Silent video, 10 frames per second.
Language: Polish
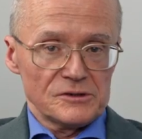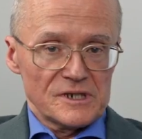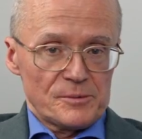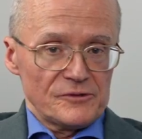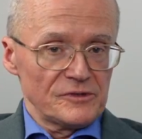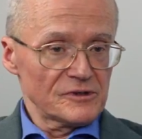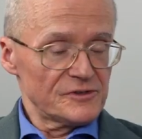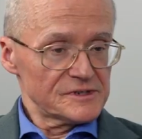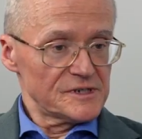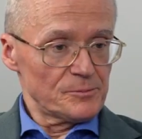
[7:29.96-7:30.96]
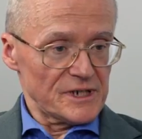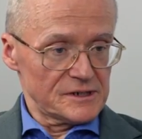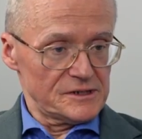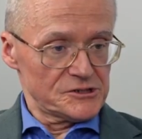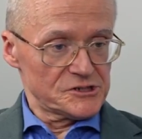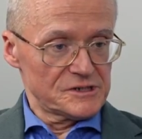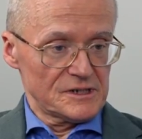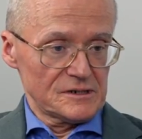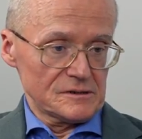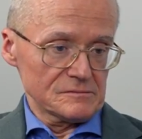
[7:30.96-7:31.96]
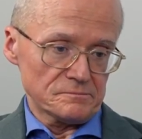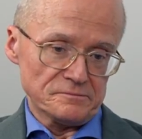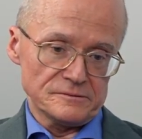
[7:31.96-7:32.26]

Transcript: to na pewno kwestie praktyczne. No,